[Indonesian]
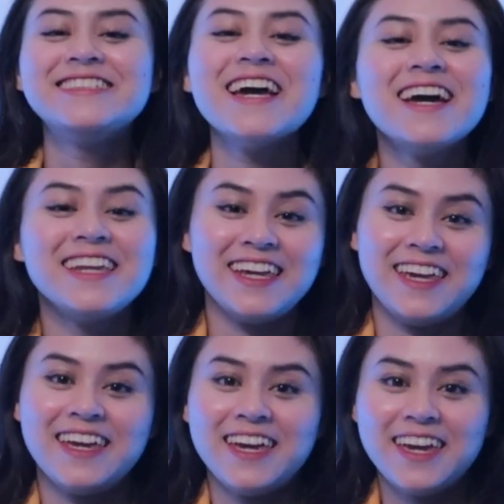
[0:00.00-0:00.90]

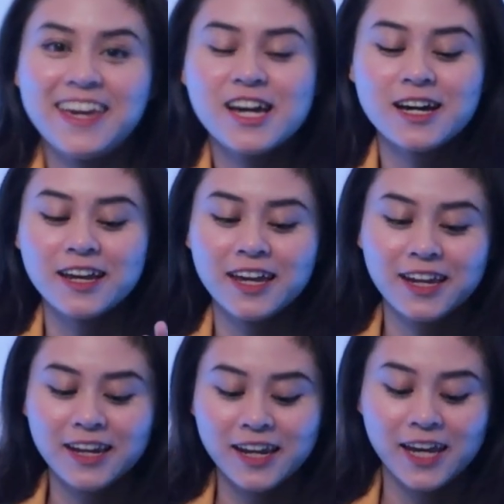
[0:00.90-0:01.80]
Jadi hari
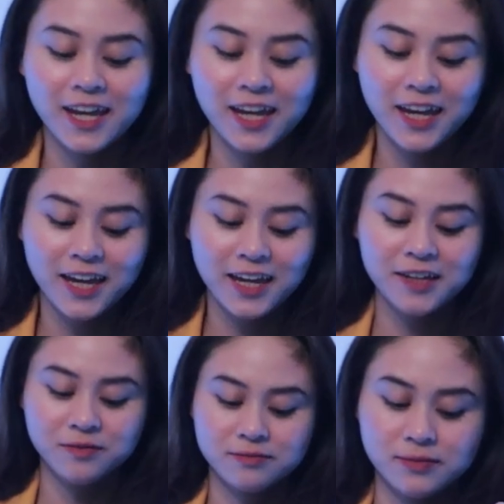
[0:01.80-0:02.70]
ini
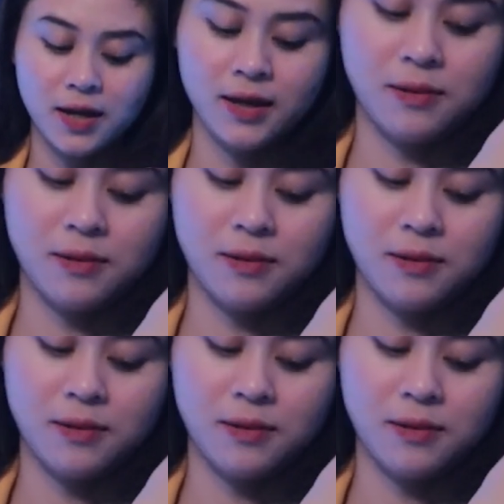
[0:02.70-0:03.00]
eh